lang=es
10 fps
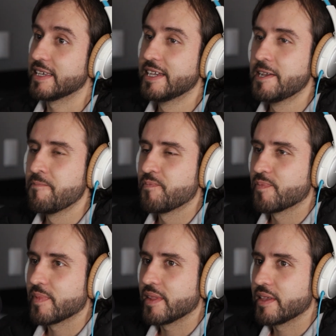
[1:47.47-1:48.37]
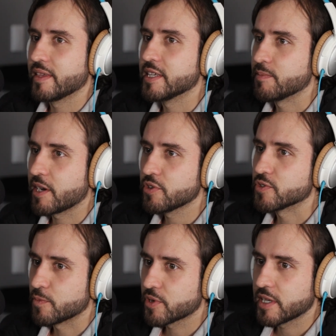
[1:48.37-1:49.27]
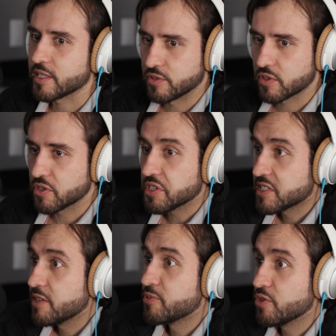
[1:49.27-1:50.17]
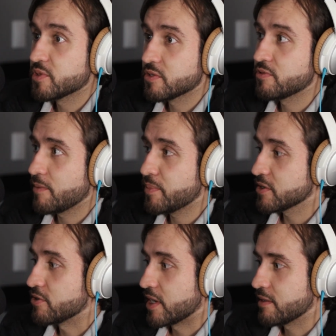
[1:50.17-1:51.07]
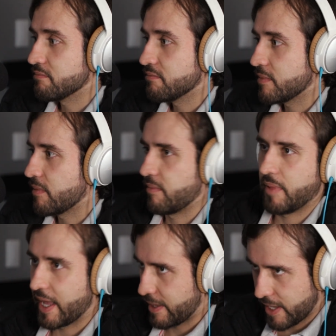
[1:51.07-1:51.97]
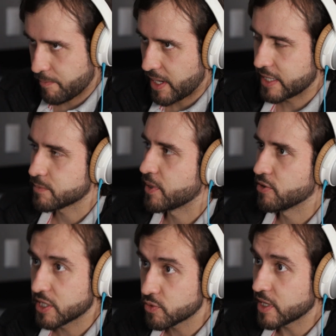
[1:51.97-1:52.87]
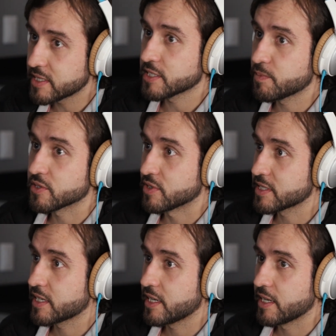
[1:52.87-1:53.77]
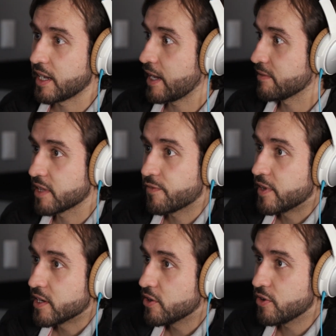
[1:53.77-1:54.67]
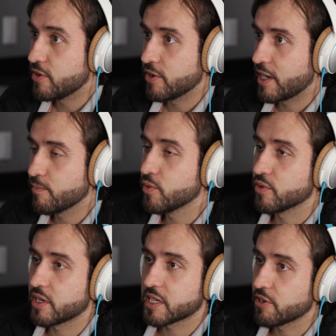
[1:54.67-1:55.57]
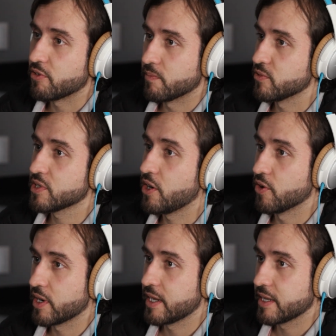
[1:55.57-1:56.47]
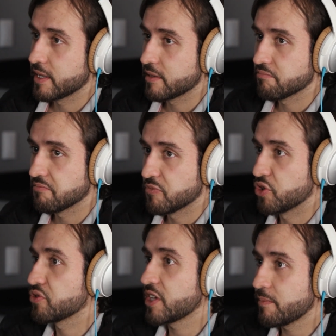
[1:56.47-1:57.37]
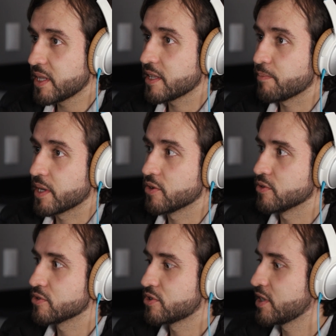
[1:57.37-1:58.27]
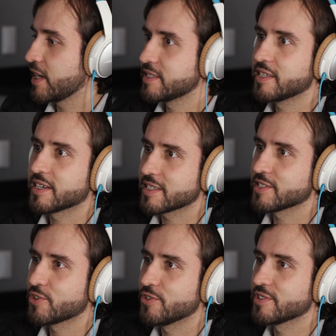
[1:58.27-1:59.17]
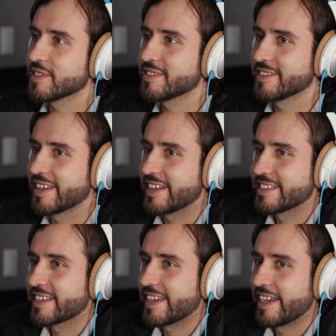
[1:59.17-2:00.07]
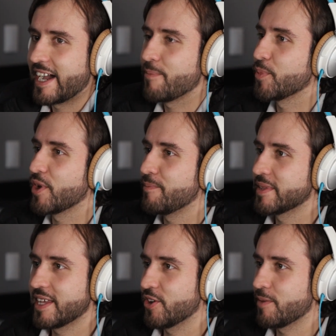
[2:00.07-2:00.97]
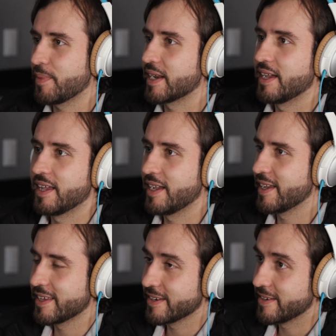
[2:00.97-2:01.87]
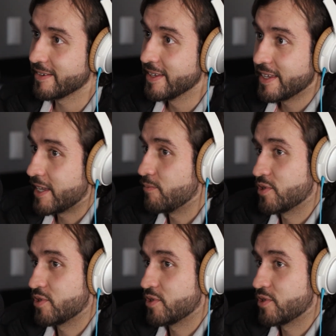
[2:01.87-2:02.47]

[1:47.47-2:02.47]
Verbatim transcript: sí. Y es maravilloso porque yo creo que Steve Jobs es una persona, hay, hay varias, pero es una de estas personas que definió el mundo en el que vivimos ahora, eh, no totalmente, pero sí hay ciertas cosas de las que Apple ha mandado la parada en, en